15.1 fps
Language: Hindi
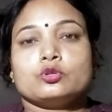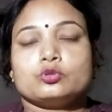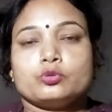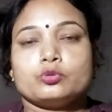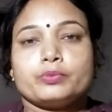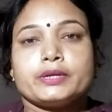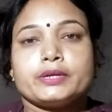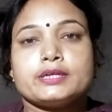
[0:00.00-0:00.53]
तो
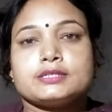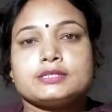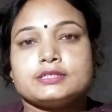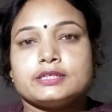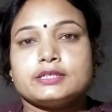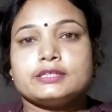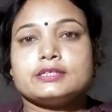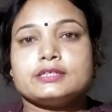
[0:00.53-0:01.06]
फ्रेंड्स
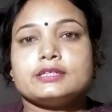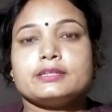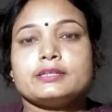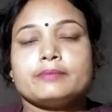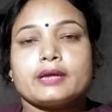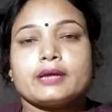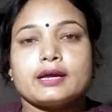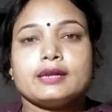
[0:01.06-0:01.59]
जल्दी जल्दी
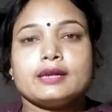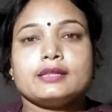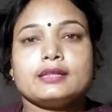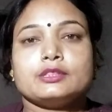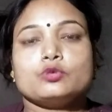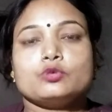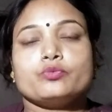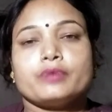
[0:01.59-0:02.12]
मैं कर
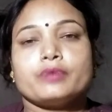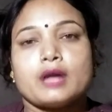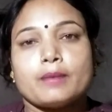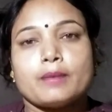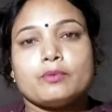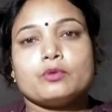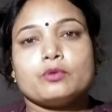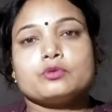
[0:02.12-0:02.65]
लेती हूँ फिर
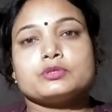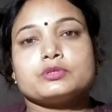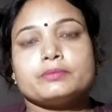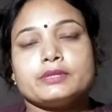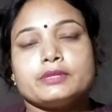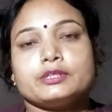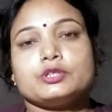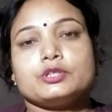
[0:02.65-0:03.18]
आप लोगों से
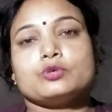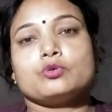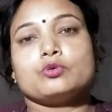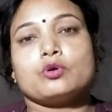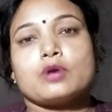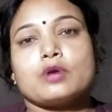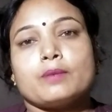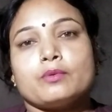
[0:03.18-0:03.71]
मिलती हूँ
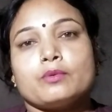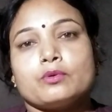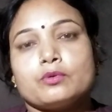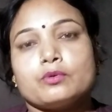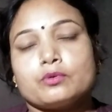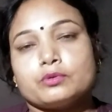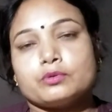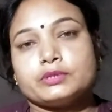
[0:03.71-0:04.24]
और आप
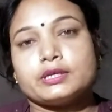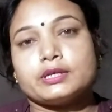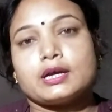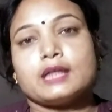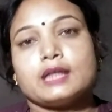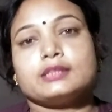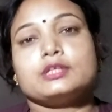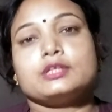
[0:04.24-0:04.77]
लोगों को
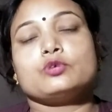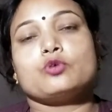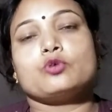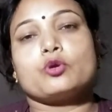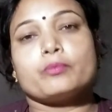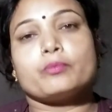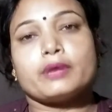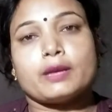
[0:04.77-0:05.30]
दिखाती हूँ
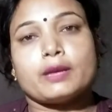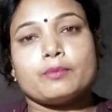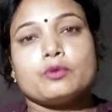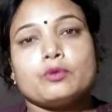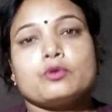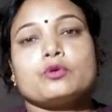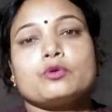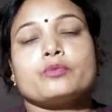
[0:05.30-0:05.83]
और मैं आप
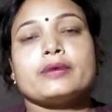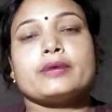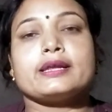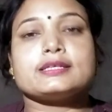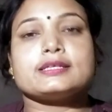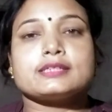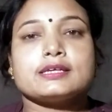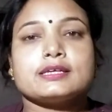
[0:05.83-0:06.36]
लोगों को
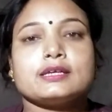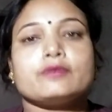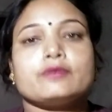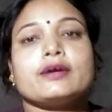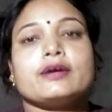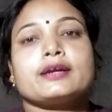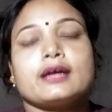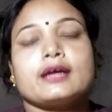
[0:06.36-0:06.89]
पहले से ही
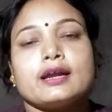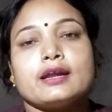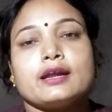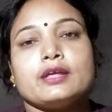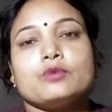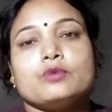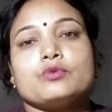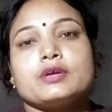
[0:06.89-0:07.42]
इनवाइट कर
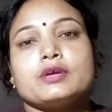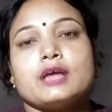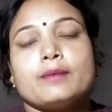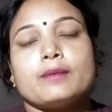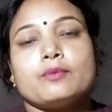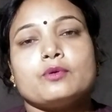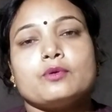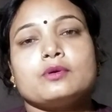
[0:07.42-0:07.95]
रही हूँ कि
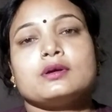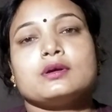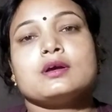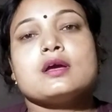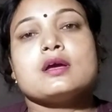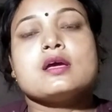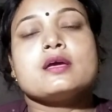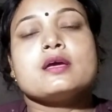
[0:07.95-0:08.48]
आप लोग
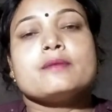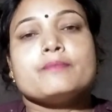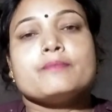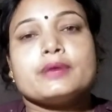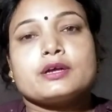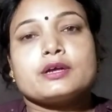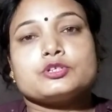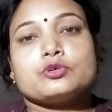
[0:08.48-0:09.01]

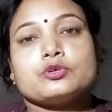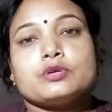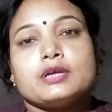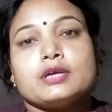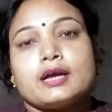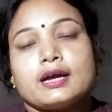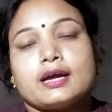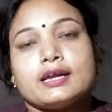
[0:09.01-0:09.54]
भी
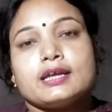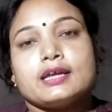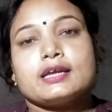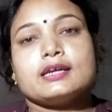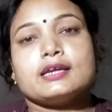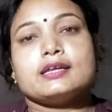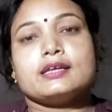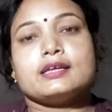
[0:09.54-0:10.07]
कचौड़ियाँ खाने
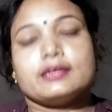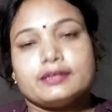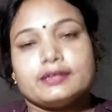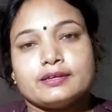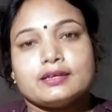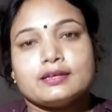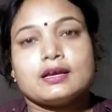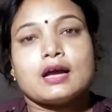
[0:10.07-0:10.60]
के लिए
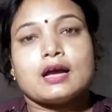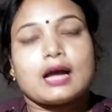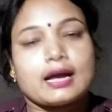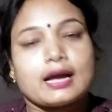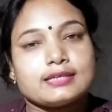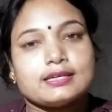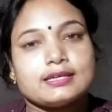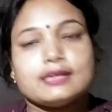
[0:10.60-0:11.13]

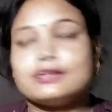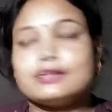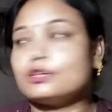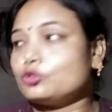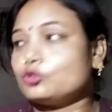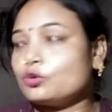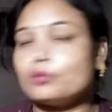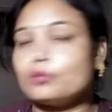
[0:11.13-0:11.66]
आ जाइए
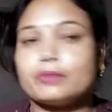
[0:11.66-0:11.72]
तो